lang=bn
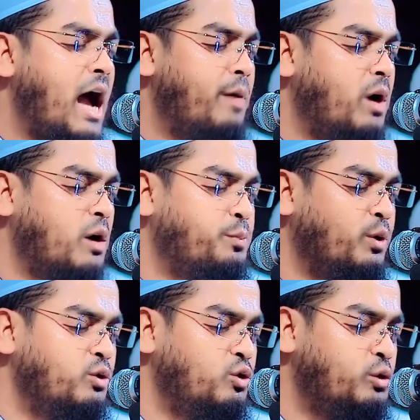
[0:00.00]
আমার
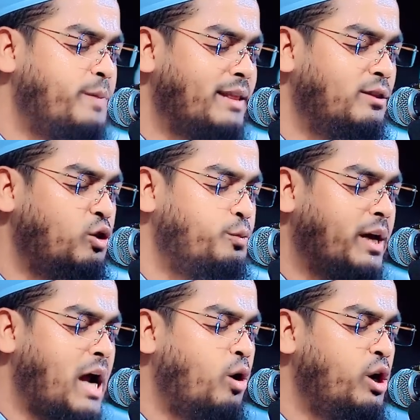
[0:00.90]
বন্ধু
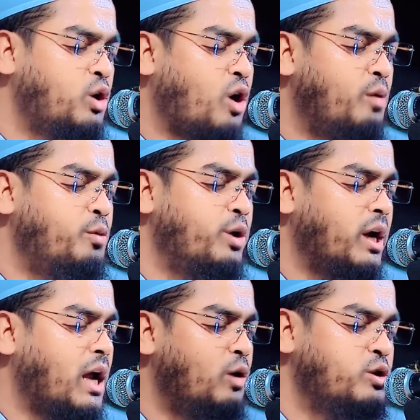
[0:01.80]
বান্ধবেরা ওই কবরে
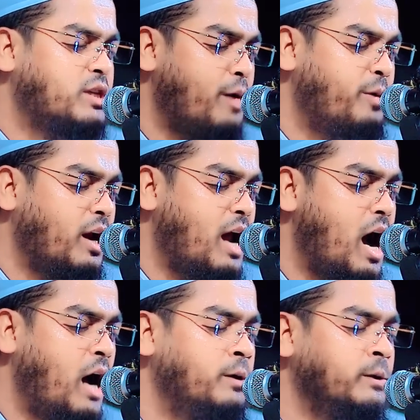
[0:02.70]
কেউ যাবে না
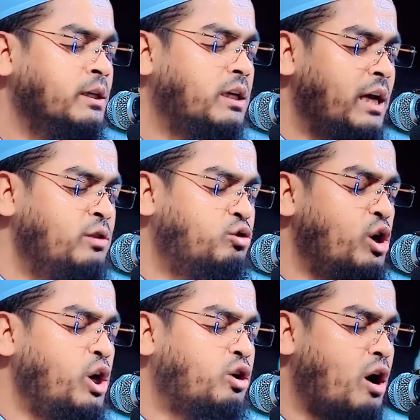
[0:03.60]
কিন্তু
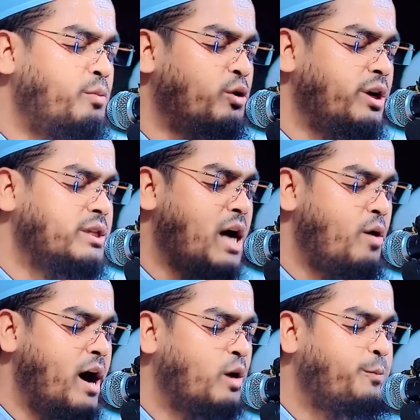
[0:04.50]
ওই কবরে
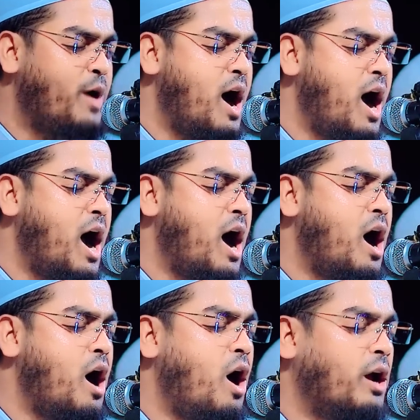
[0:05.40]
যাওয়ার
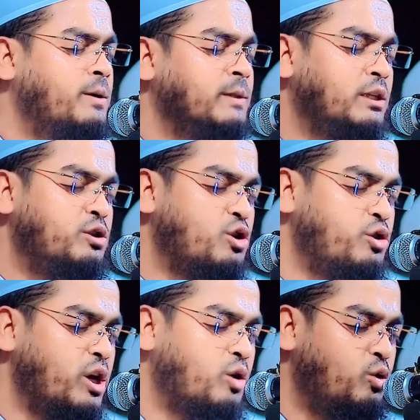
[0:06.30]
পর
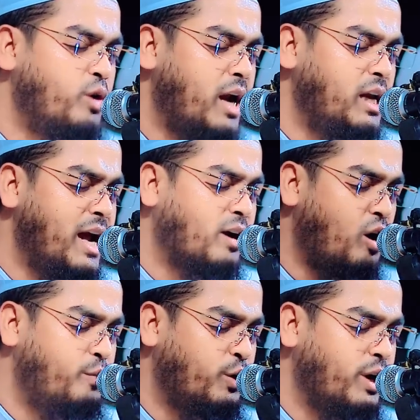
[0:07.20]
যদি গুনা নিয়ে
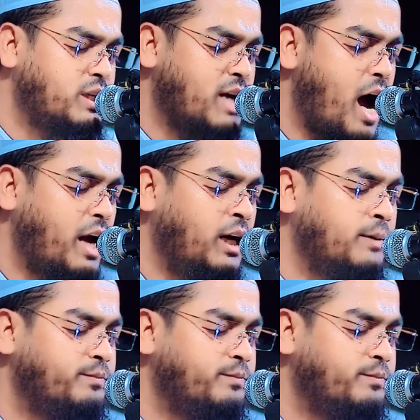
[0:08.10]
কবরে যাই